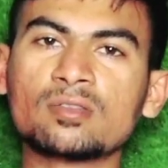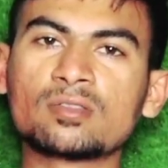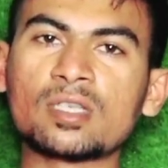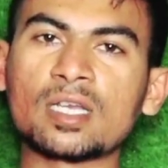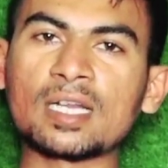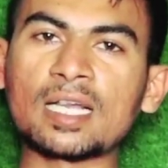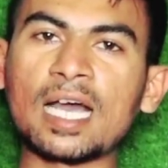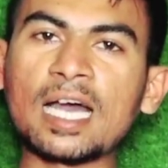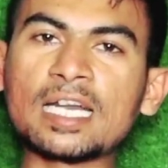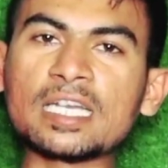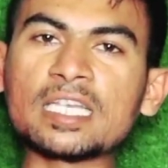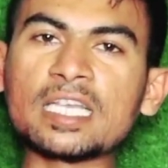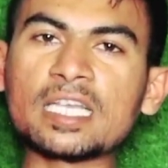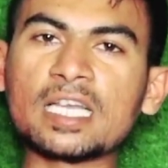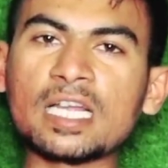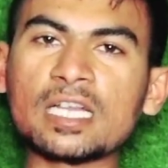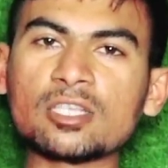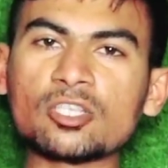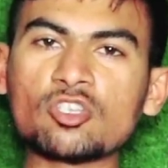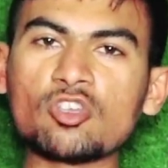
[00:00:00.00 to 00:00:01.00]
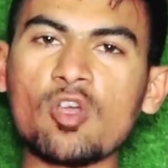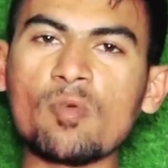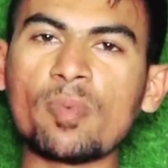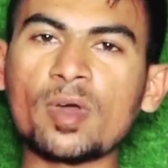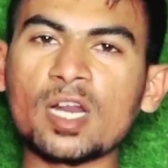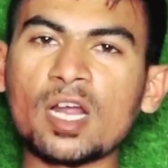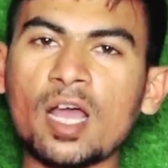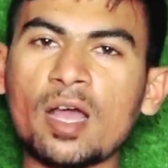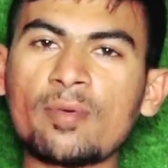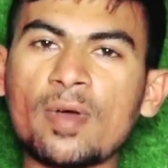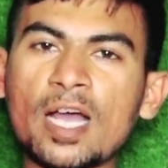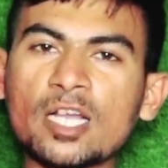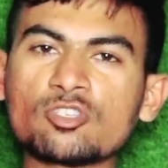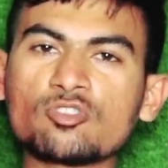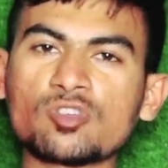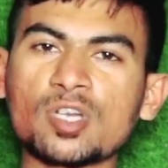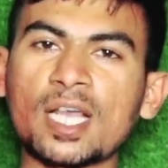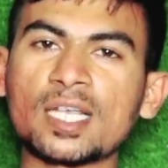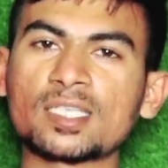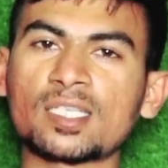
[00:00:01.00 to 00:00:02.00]
सरकार की गलतियों पर
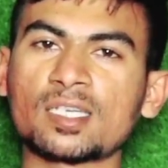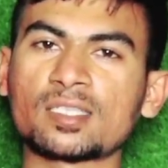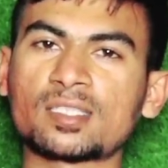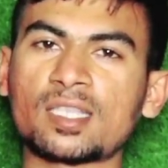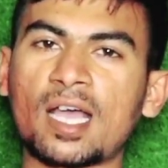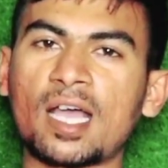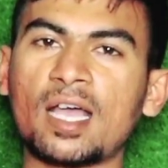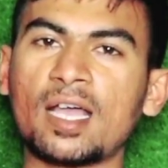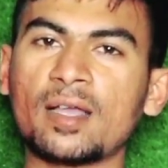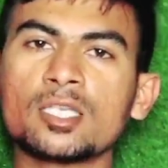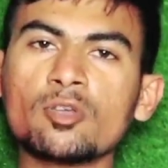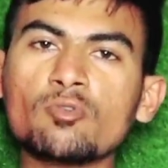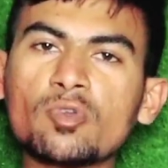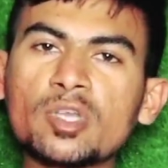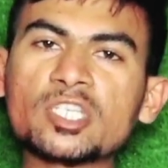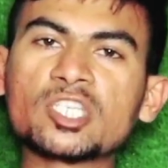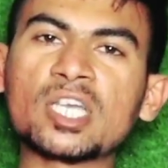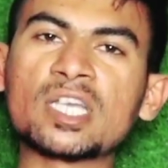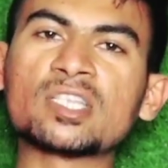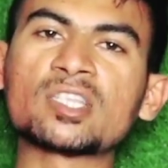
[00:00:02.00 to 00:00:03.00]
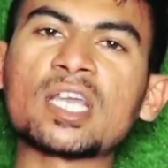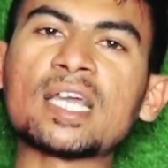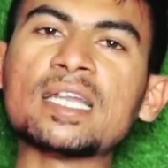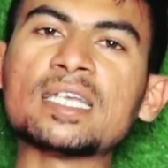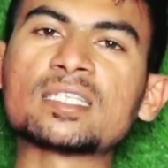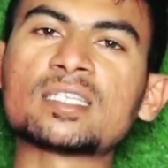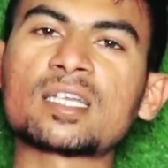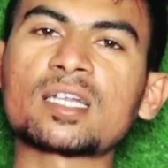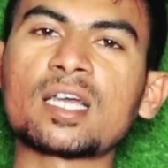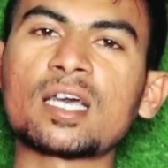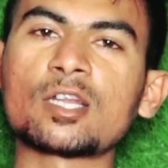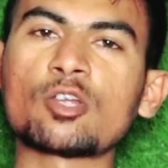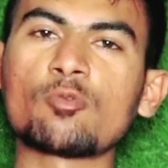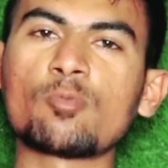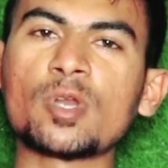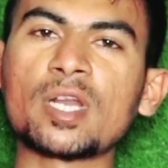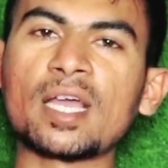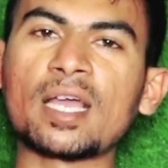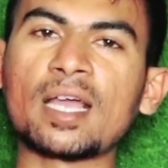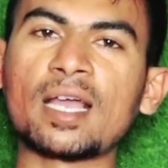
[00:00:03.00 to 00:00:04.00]
आवाज उठा सकता है क्योंकि जनता ने सरकार
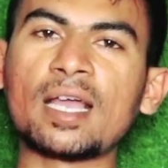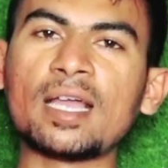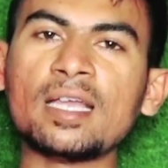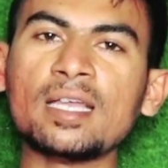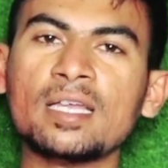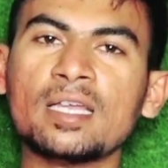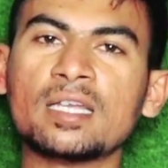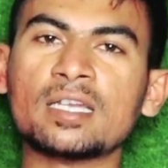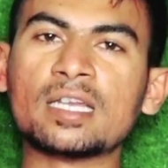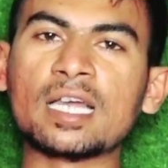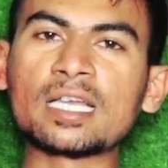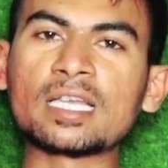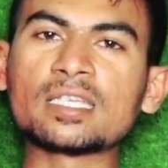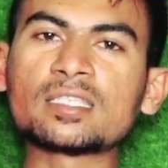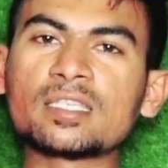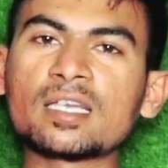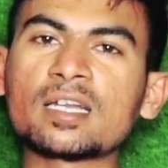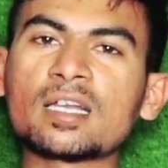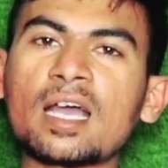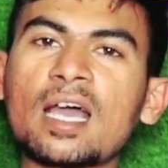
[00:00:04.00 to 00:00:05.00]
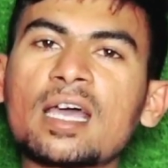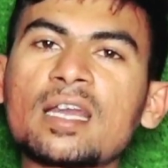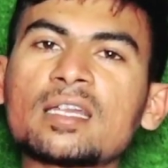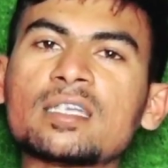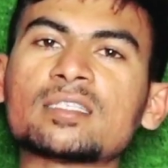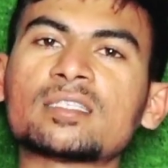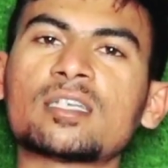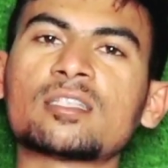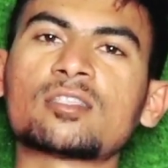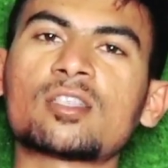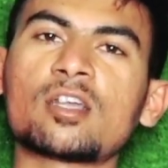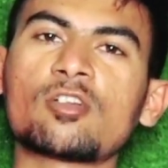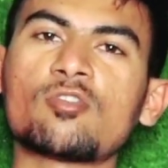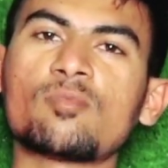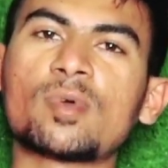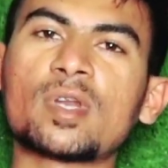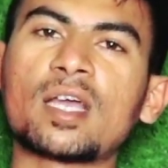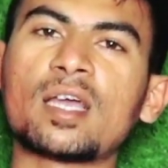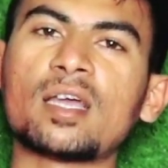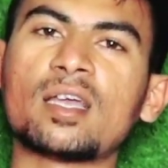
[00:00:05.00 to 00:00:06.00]
को बनाया है न कि सरकार ने जनता
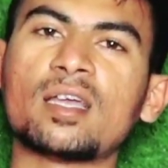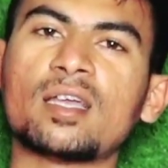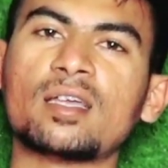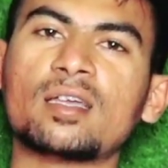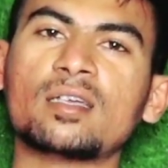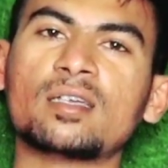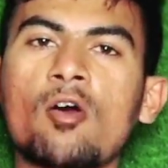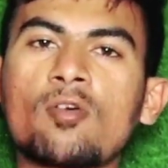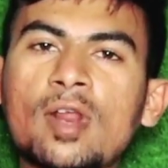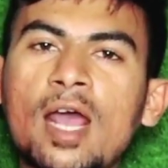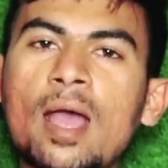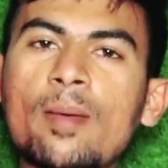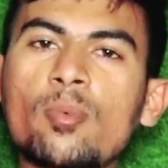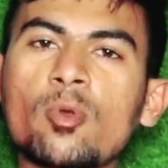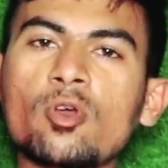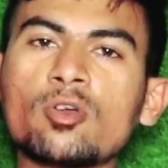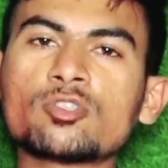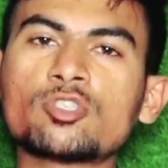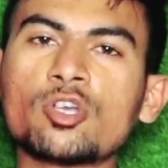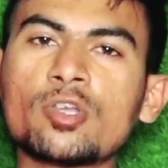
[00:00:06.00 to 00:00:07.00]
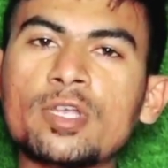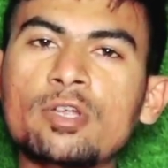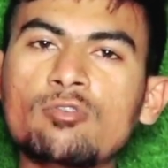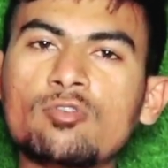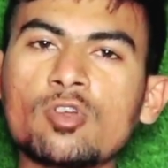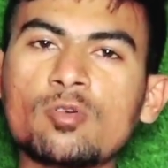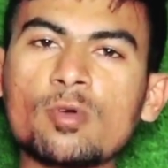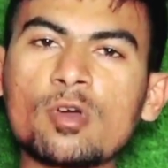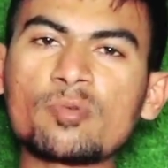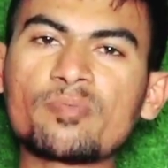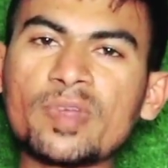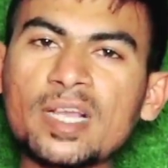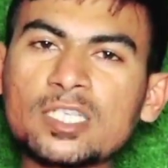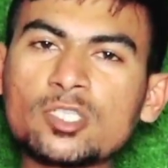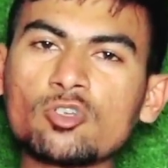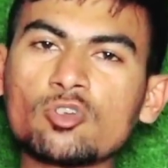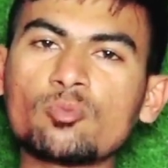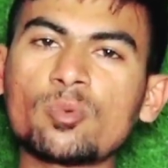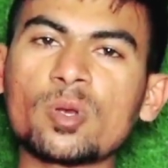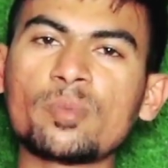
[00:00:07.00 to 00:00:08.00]
को बनाया है और आप लोग जो यूट्यूब और
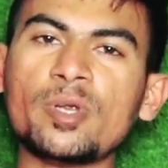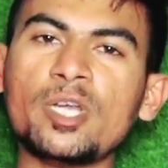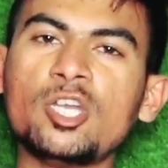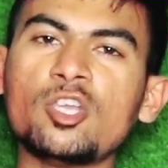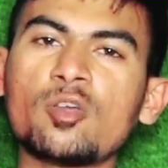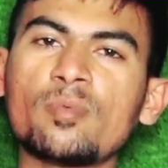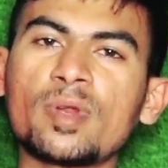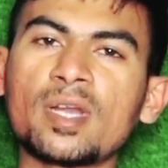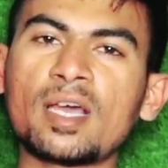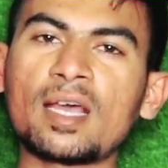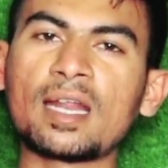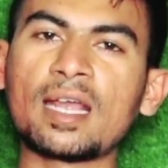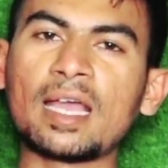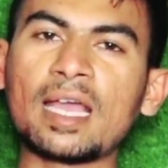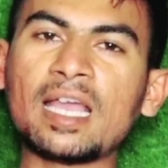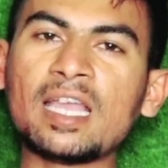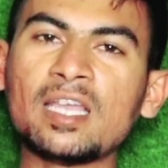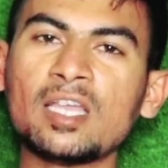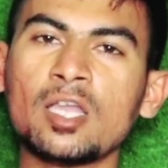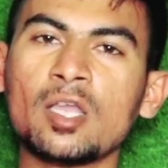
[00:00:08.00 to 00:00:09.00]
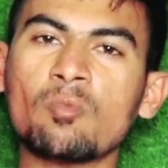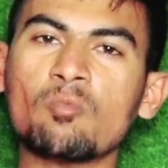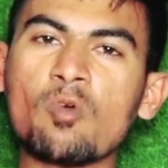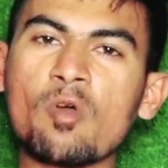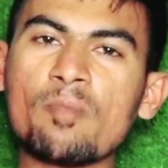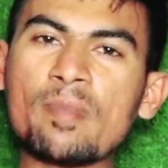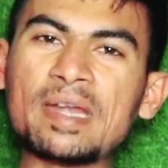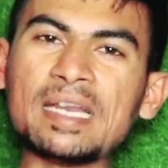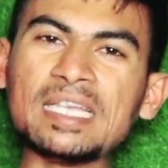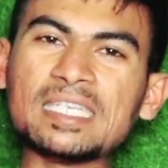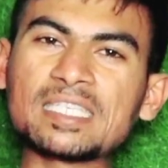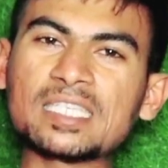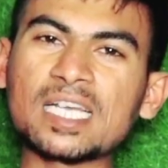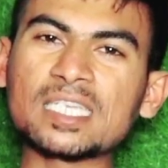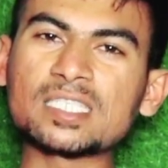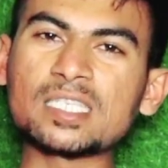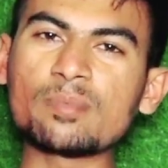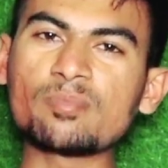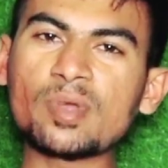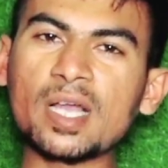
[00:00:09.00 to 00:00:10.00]
फेसबुक पर वीडियो बना रहे हैं वो मनीष
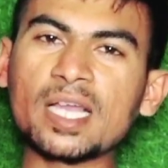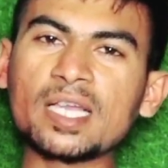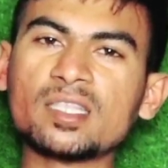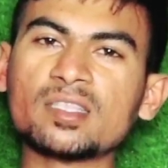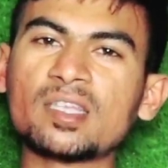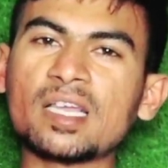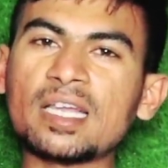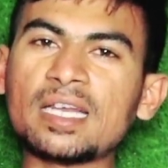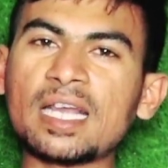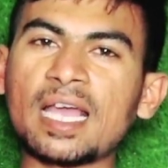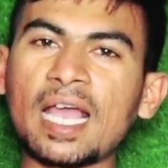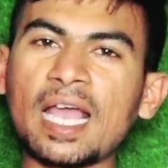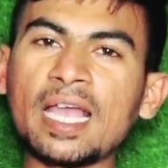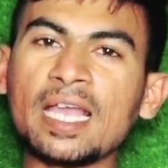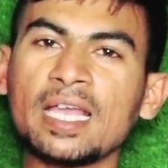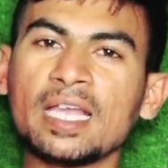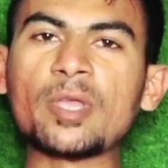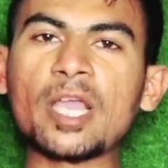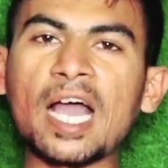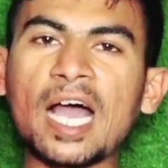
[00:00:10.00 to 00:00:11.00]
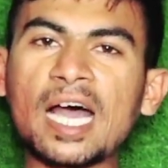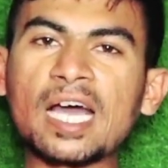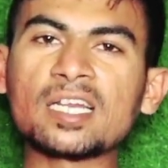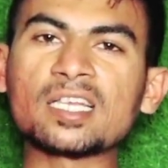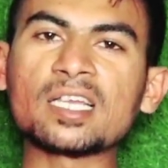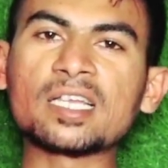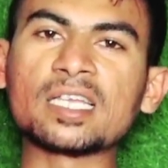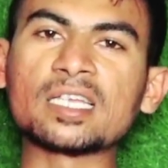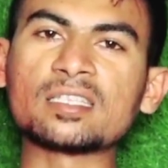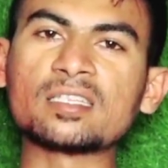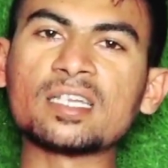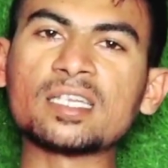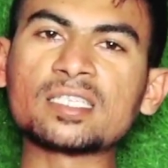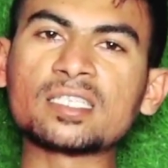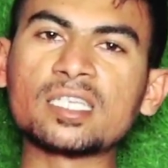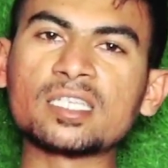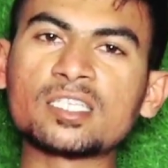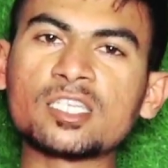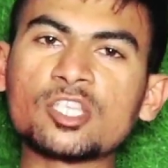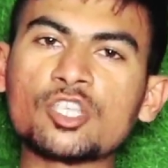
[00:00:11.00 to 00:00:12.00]
कश्यप का ही देन है कि बिहार के कितने
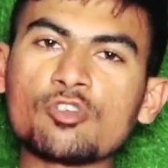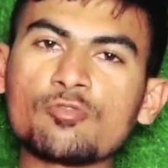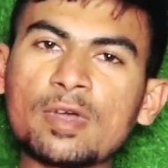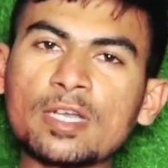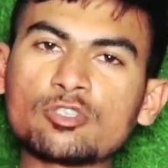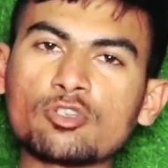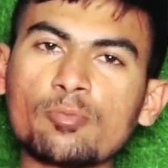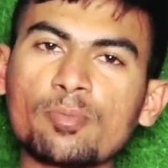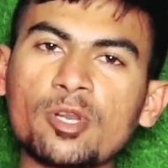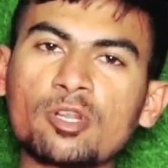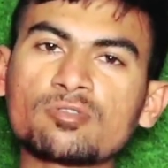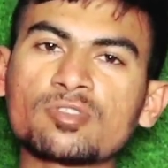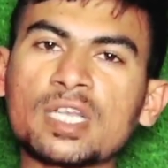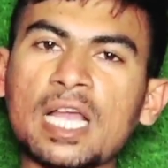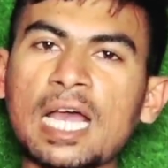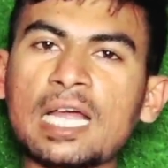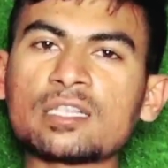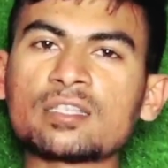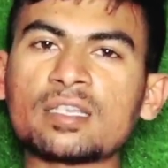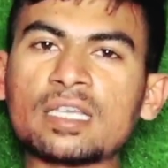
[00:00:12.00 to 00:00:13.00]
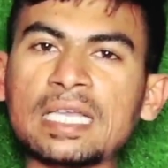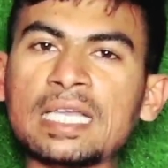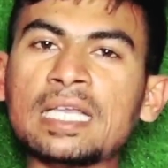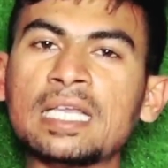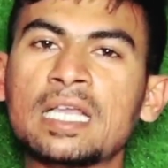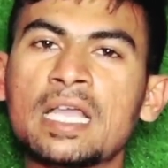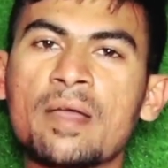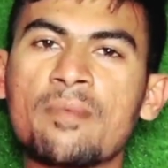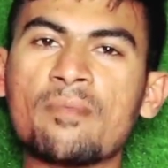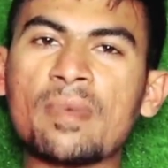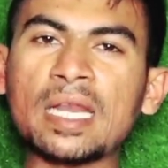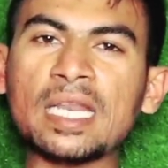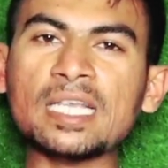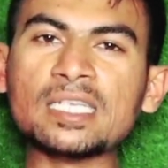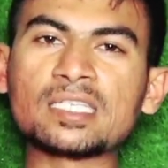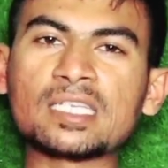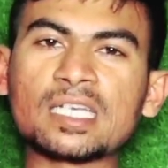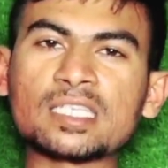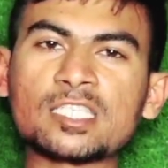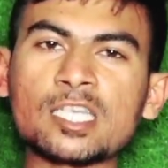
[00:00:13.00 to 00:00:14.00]
शिक्षित युवा जो बेरोजगार थे
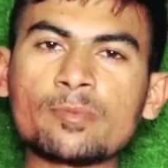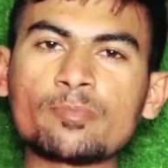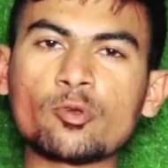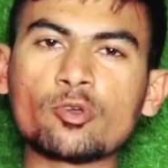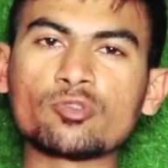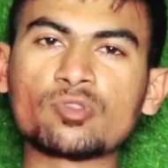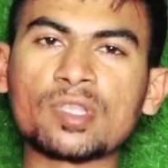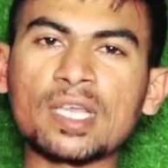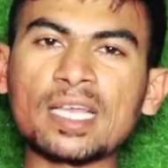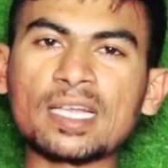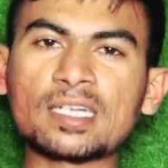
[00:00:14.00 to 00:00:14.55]
मनीष कश्यप को